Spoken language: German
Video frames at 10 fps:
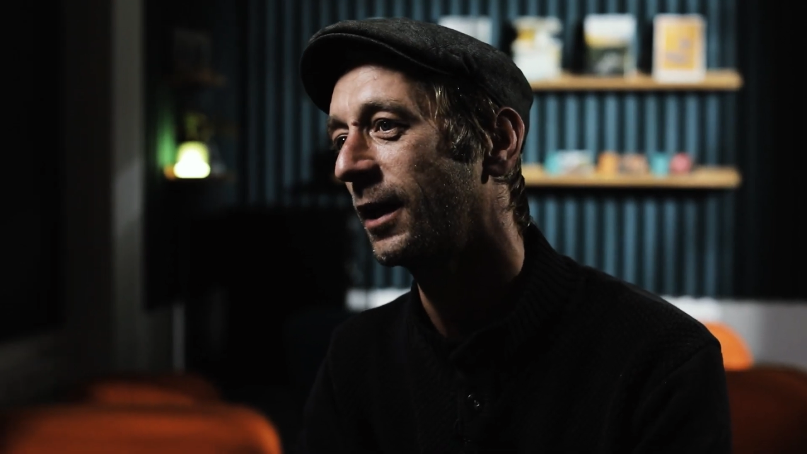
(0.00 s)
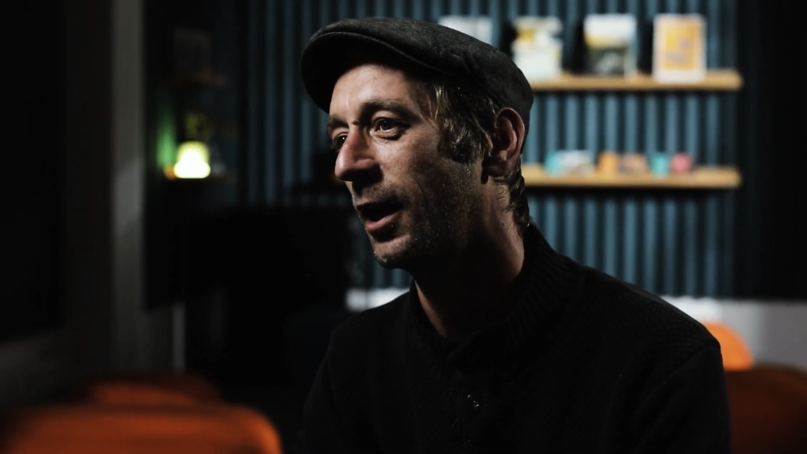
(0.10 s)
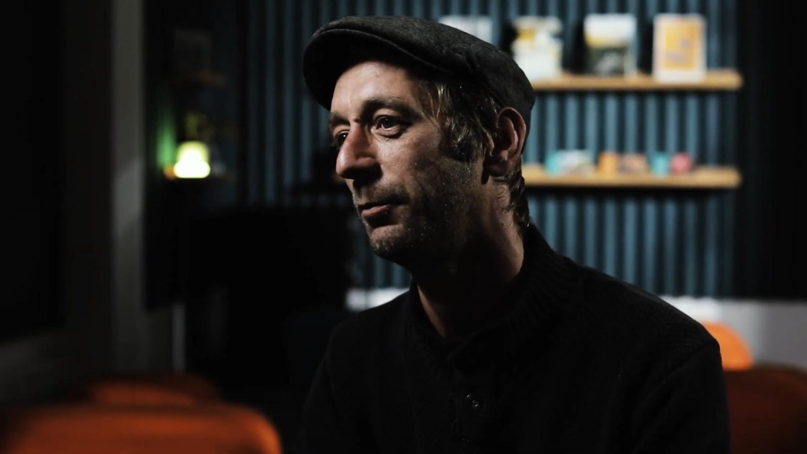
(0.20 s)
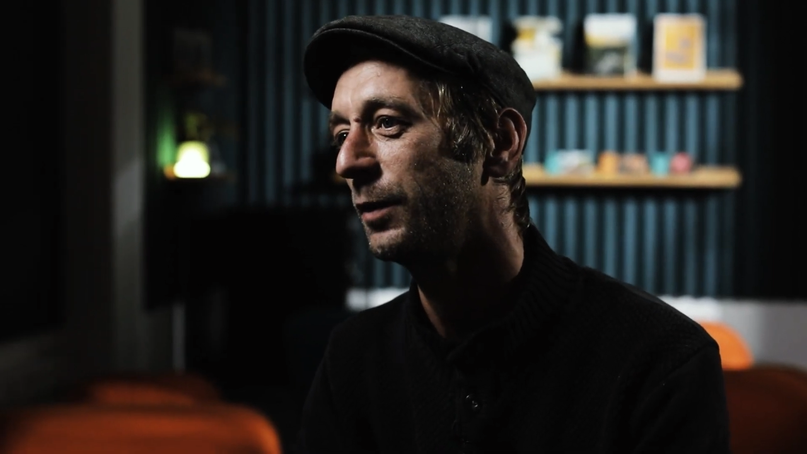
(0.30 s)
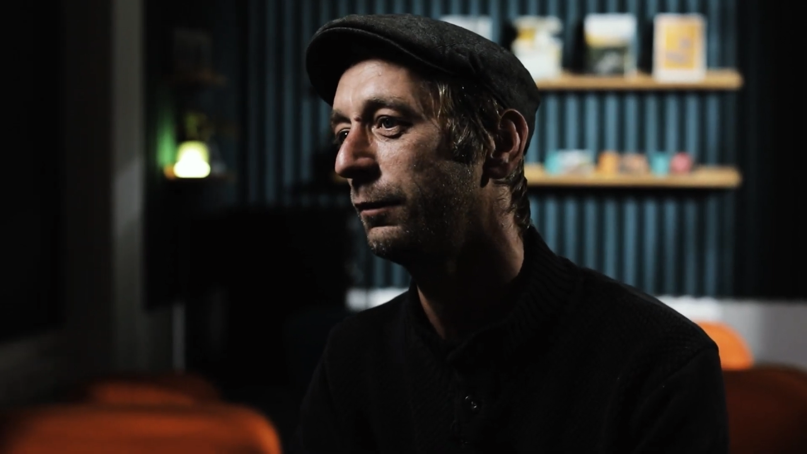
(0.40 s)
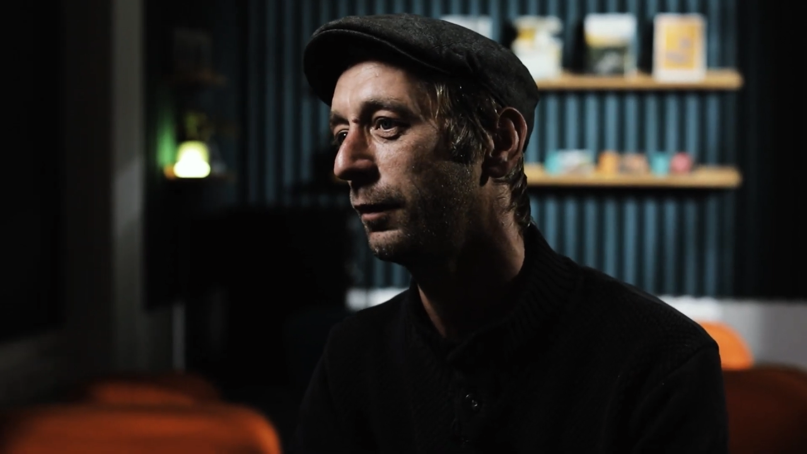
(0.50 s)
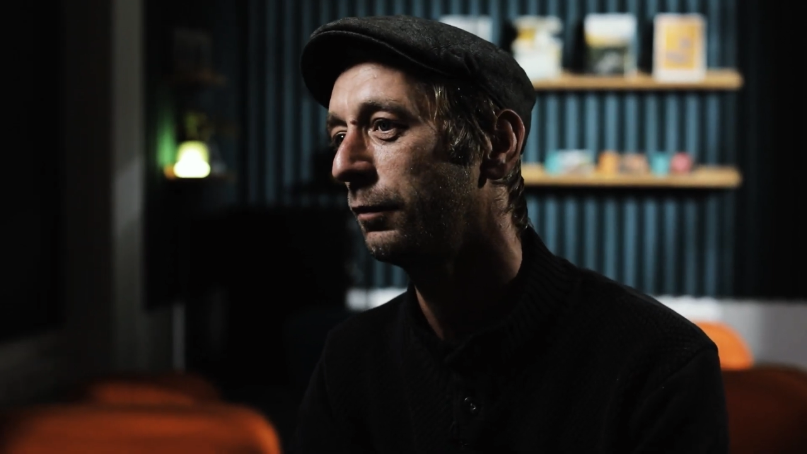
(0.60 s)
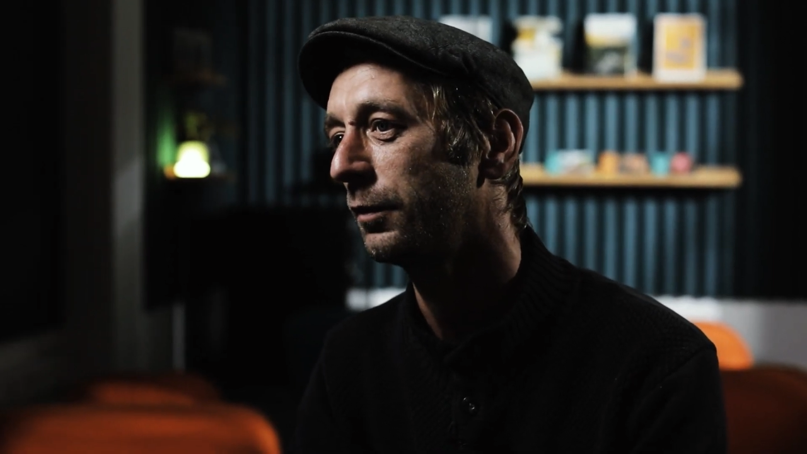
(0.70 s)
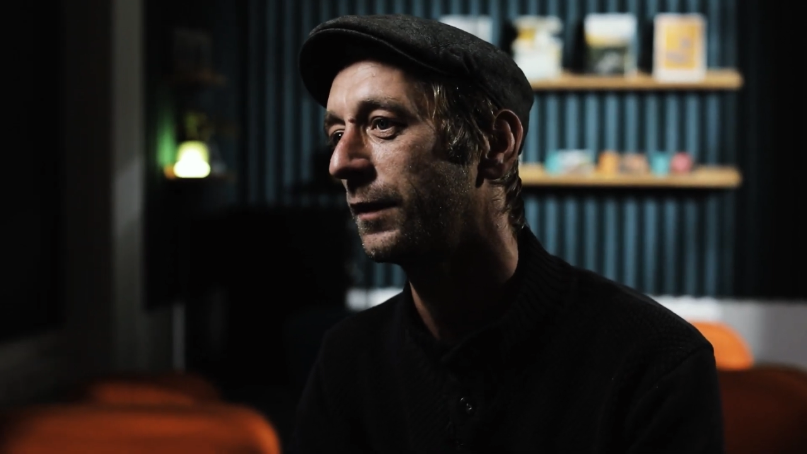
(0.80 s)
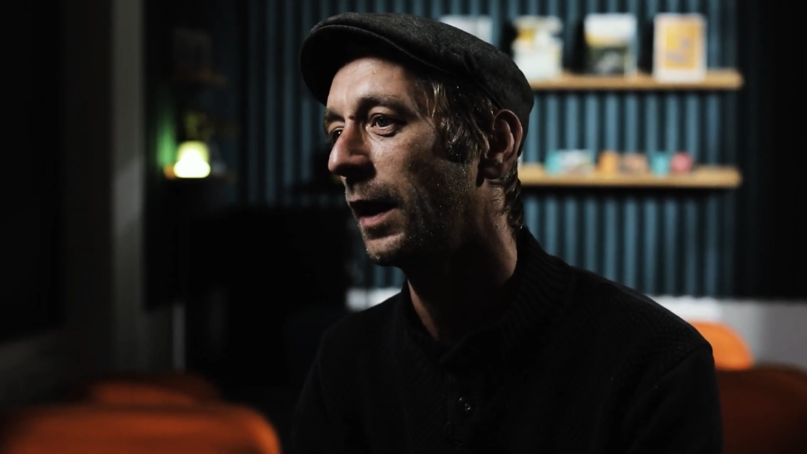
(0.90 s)
Gramm, die wir
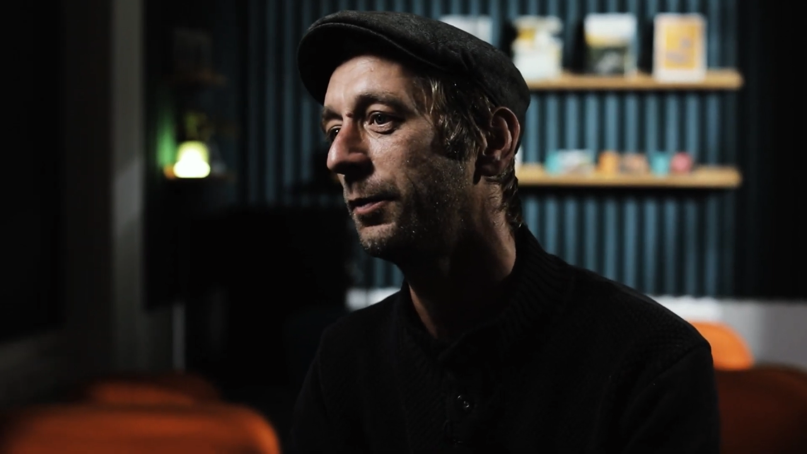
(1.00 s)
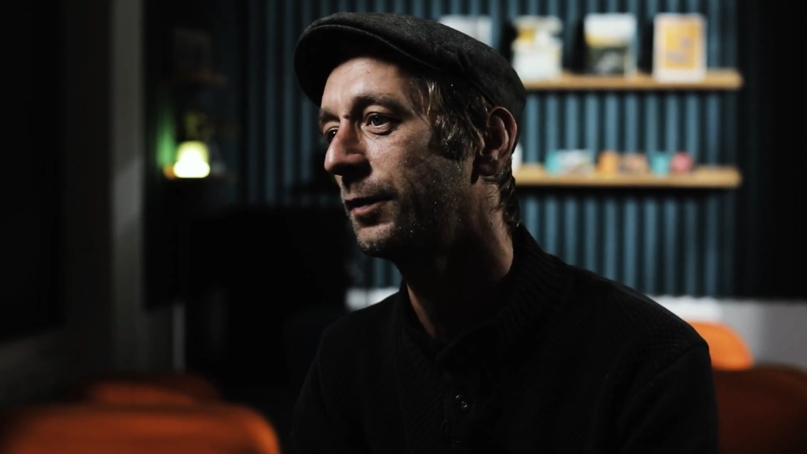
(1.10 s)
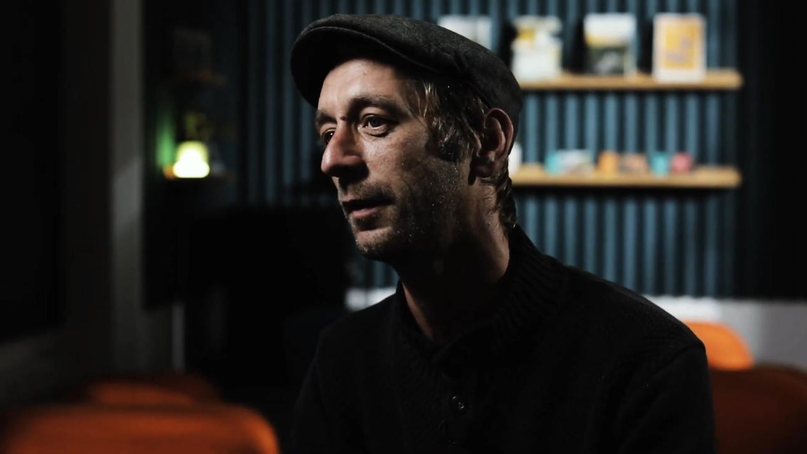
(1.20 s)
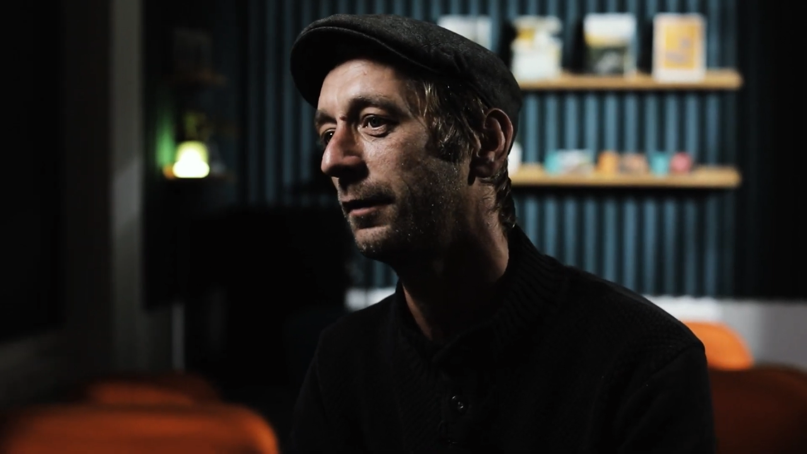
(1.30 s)
für uns selbst